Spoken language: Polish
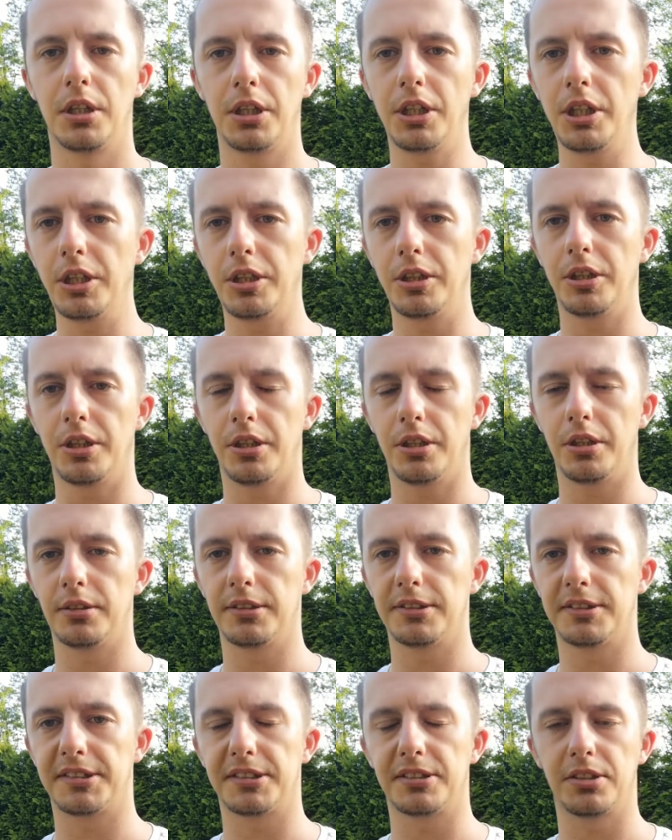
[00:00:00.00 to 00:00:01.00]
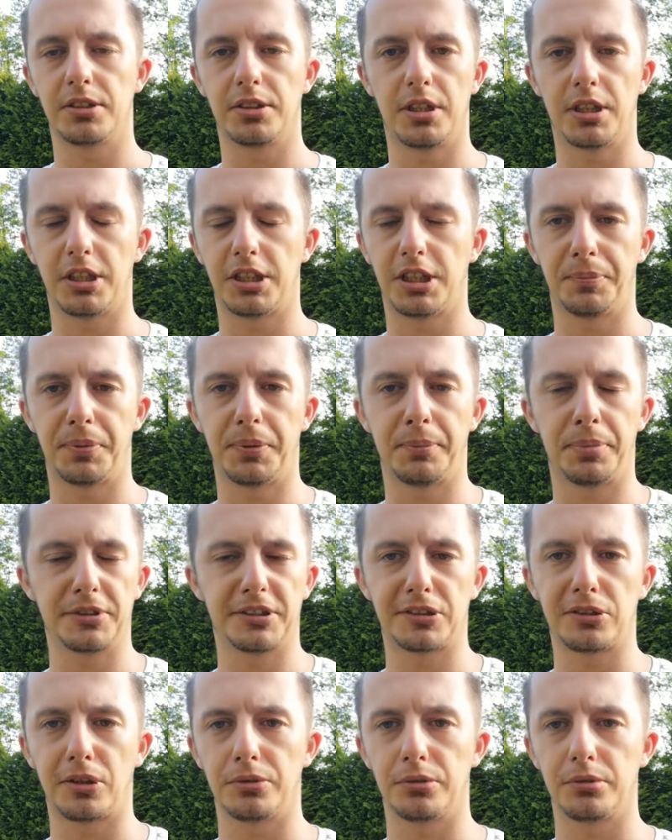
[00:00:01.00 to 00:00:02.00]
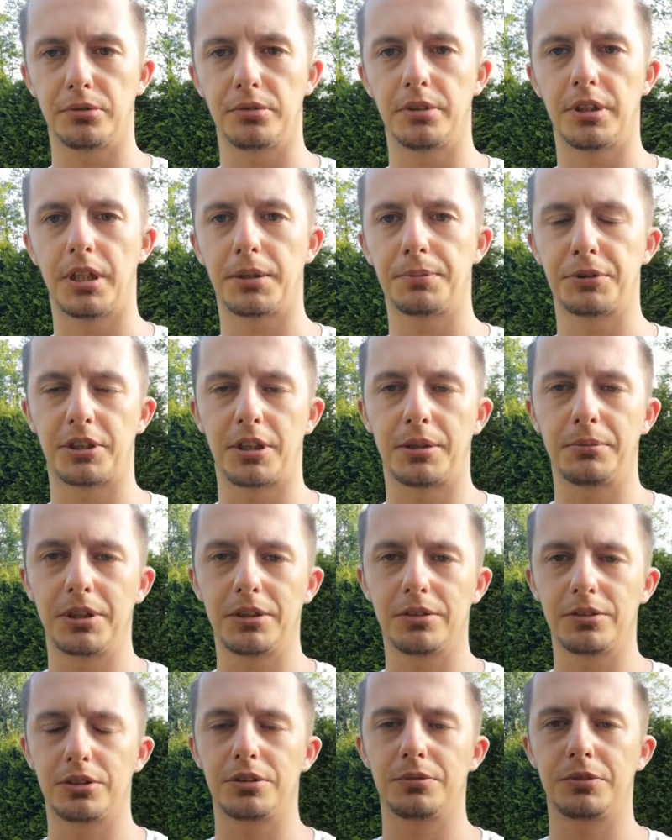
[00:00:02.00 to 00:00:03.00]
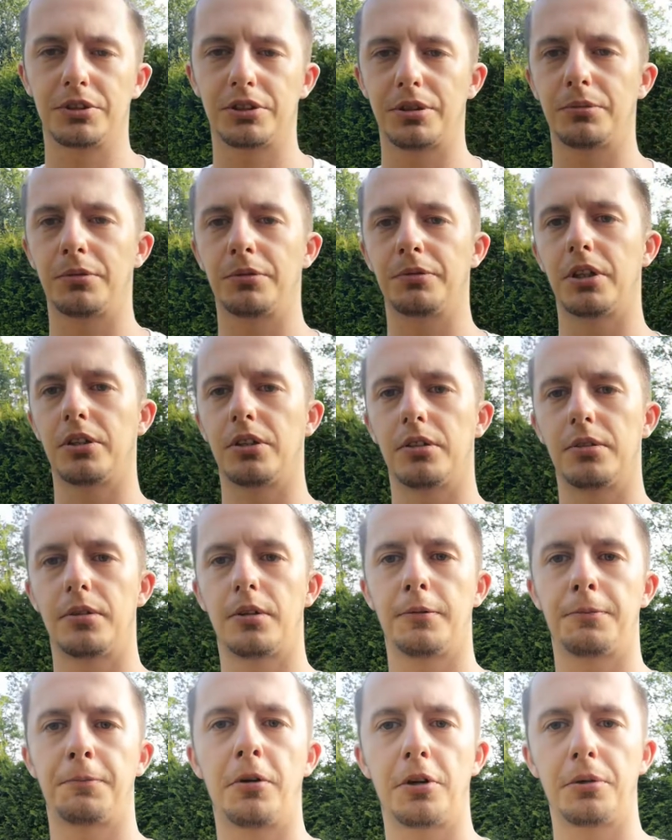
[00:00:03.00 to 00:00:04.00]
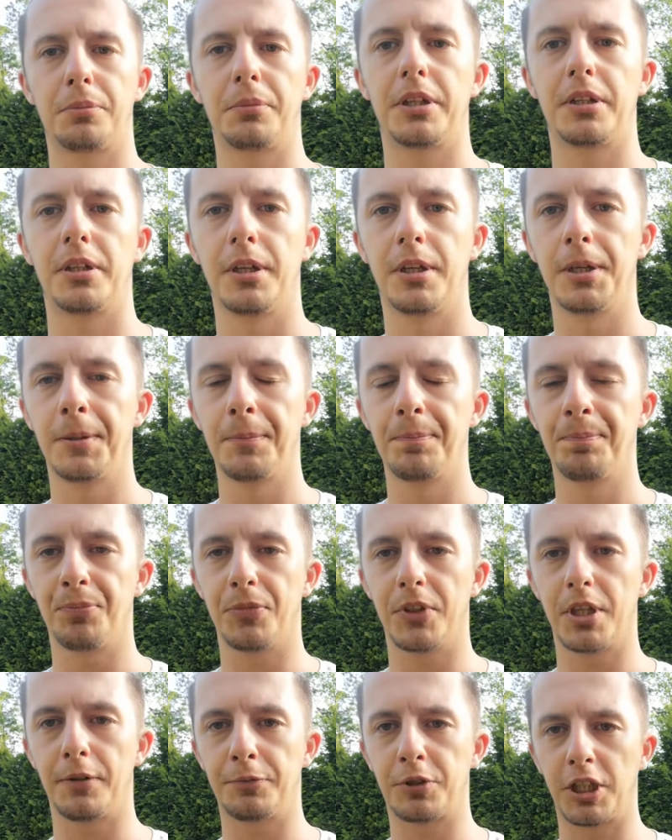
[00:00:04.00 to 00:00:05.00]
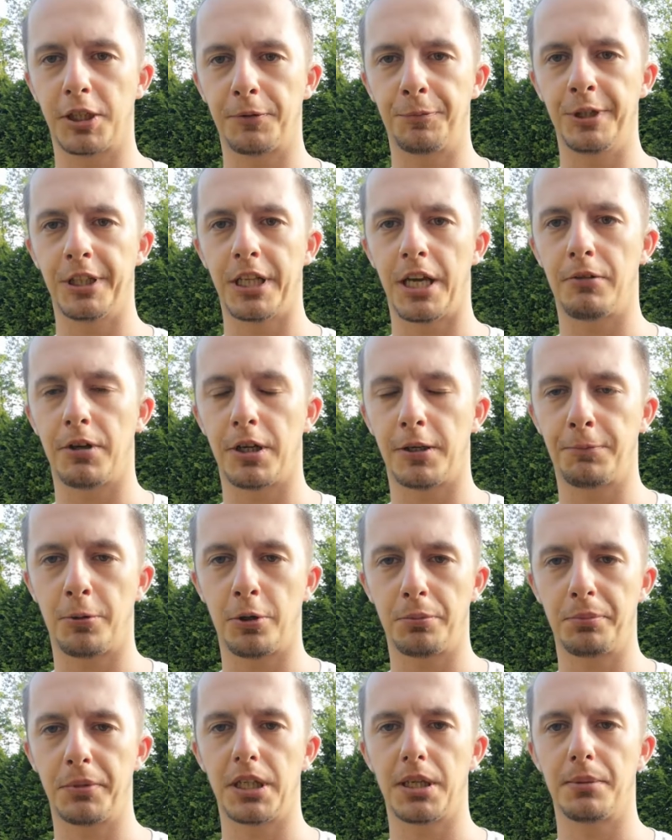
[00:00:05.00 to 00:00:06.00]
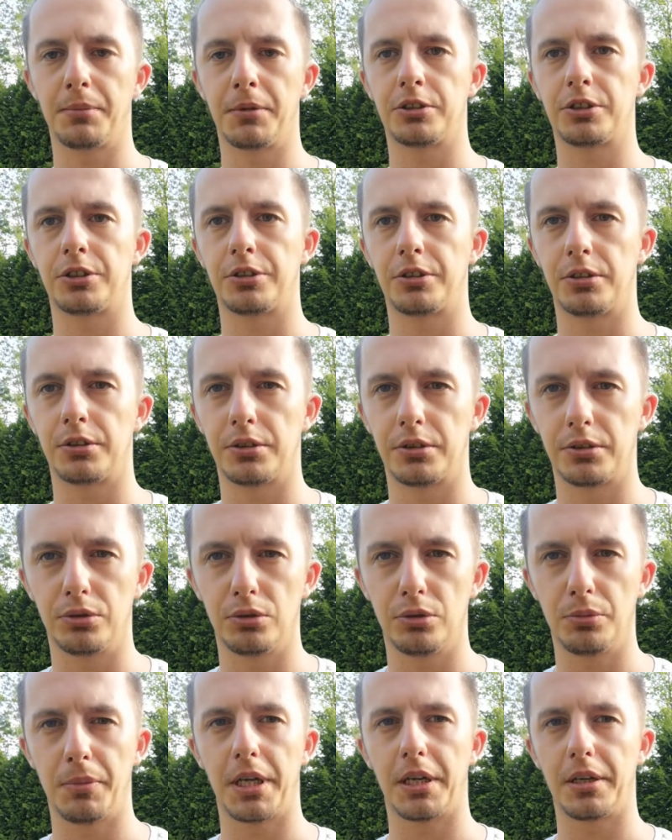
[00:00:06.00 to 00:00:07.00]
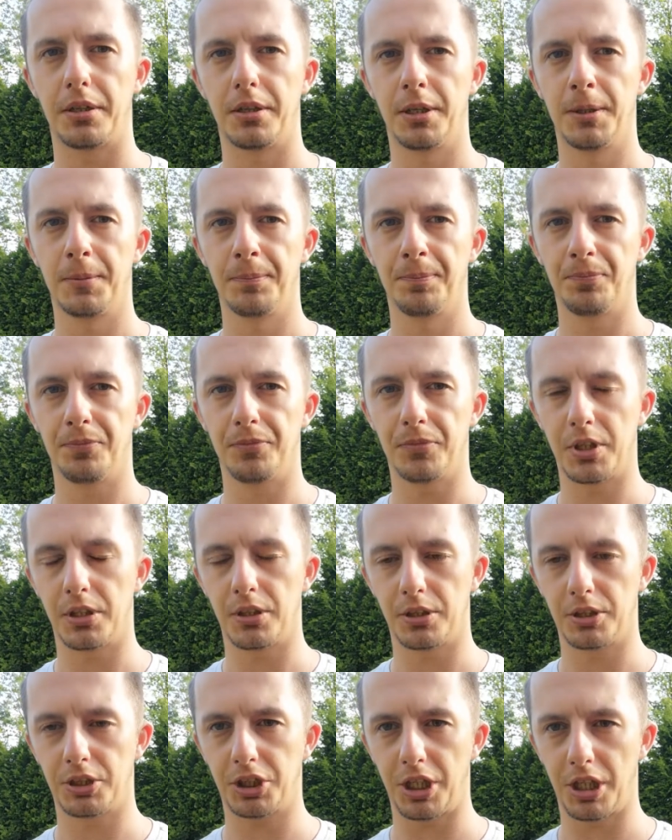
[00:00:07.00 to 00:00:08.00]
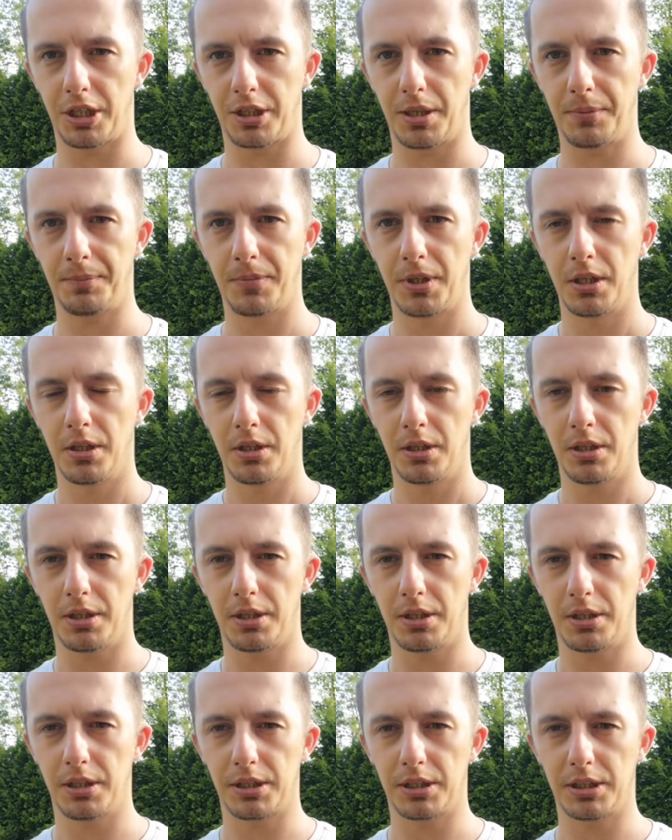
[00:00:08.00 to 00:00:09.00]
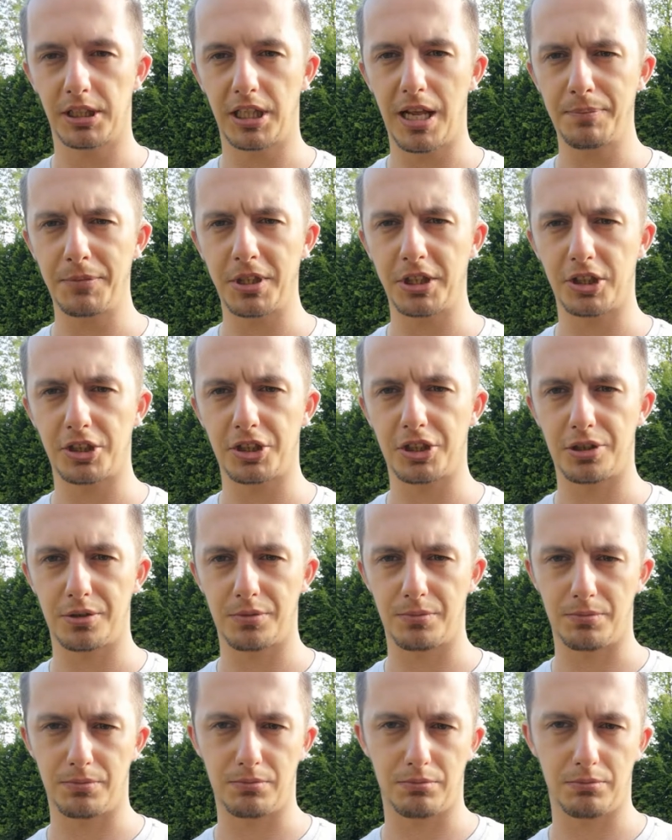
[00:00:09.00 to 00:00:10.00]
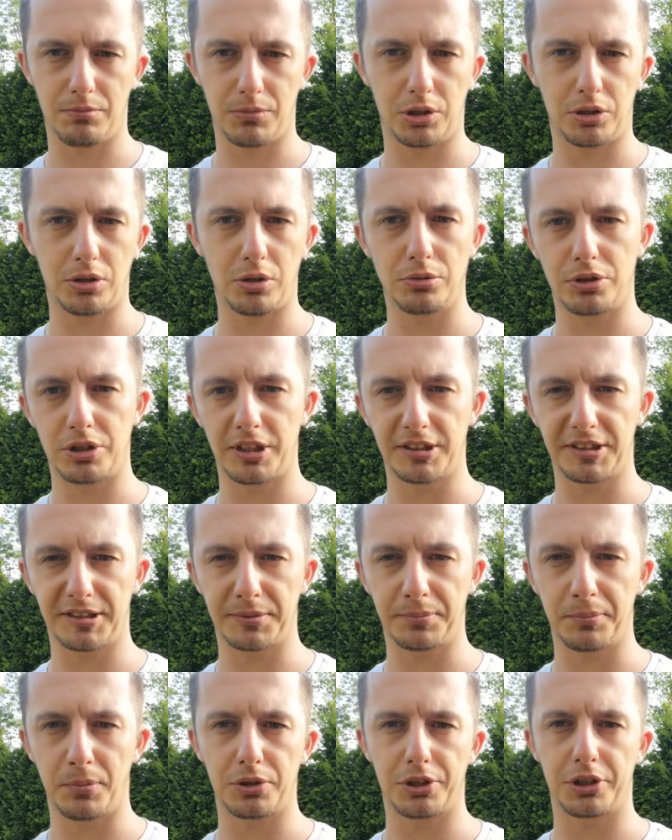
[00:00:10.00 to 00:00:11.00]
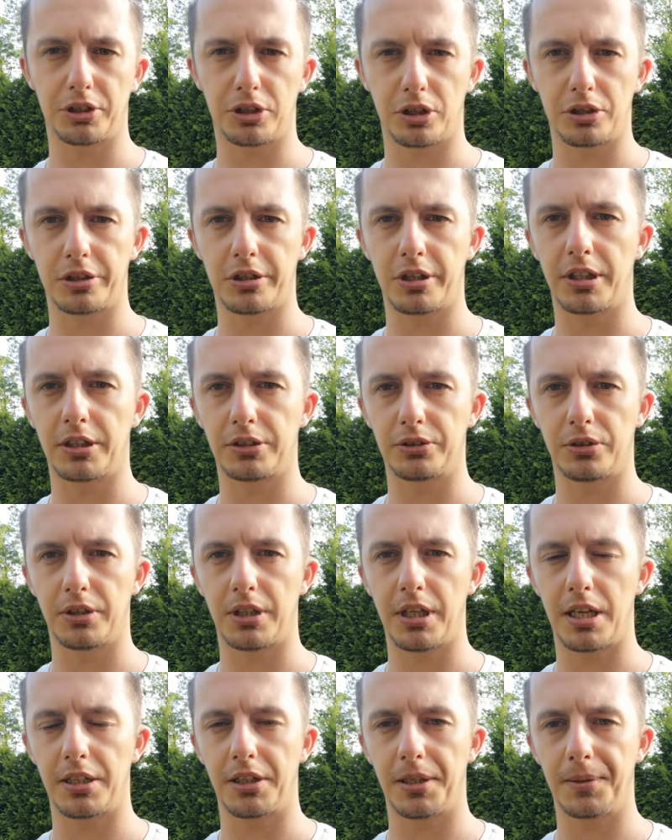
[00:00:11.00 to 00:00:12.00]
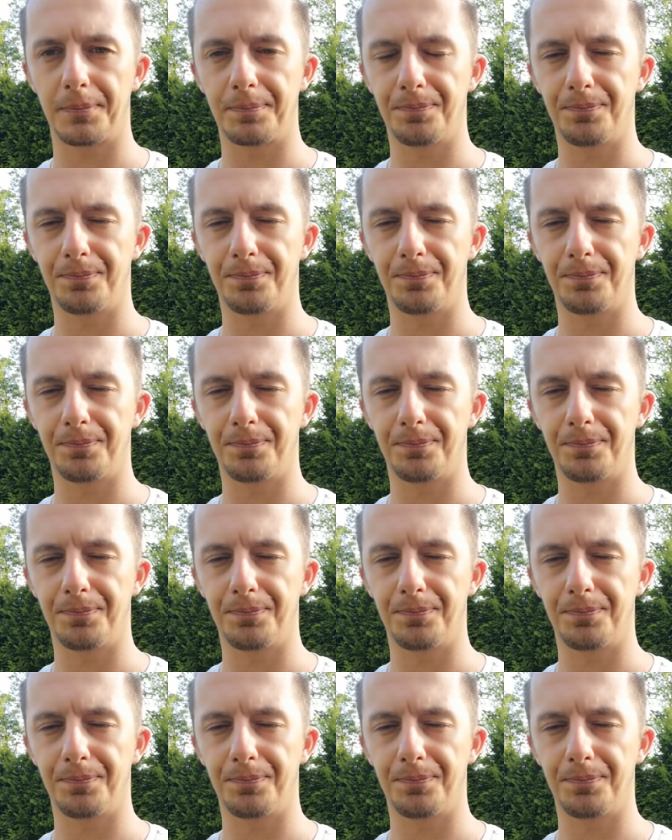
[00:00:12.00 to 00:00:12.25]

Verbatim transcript: inny z ekipy Bostonu. Jak przynajmniej oczywiście mówię o, o formie w tych finałach. Formie na mecz numer 7. Dla mnie też, i to już jest może troszkę naciągane,